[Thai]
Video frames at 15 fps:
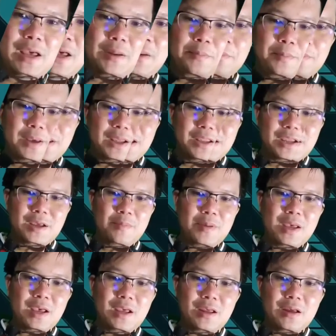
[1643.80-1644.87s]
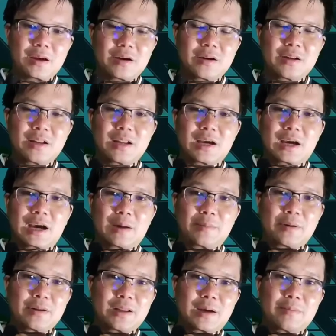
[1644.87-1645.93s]
เหรียญ BGB นะครั
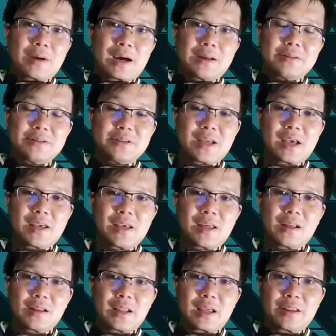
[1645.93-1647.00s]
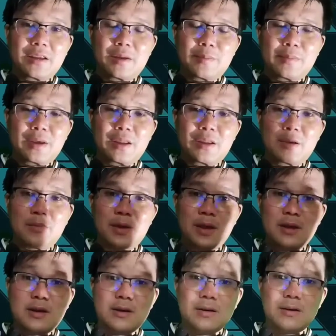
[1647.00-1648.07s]
บก็ทำการ staking เหรียญ BGB
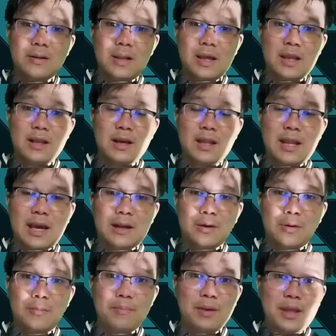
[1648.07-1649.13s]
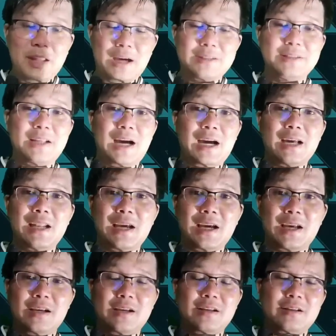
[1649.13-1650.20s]
คือเหรียญกระดานของปีทาซ่า
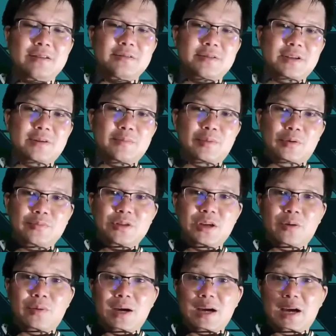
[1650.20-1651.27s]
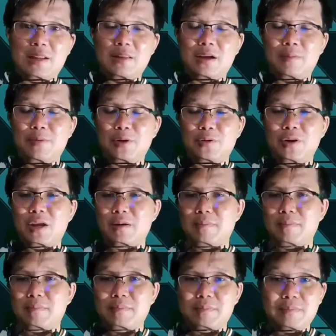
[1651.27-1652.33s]
นะซึ่งผมเชื่อว่าการเติบโตเนี่
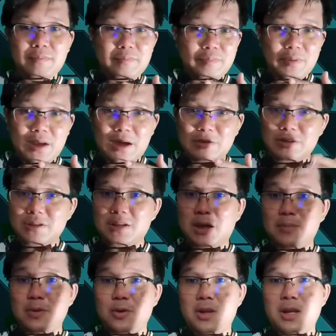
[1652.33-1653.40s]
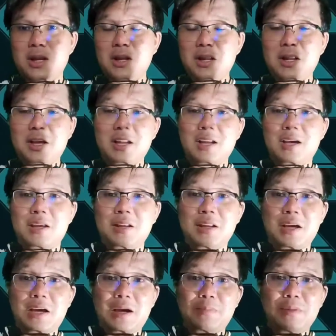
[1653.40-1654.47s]
ยเขาจะเติบโตได้เรื่อยๆเลย
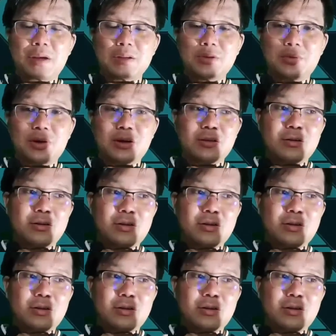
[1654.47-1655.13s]
นะครับในช่วง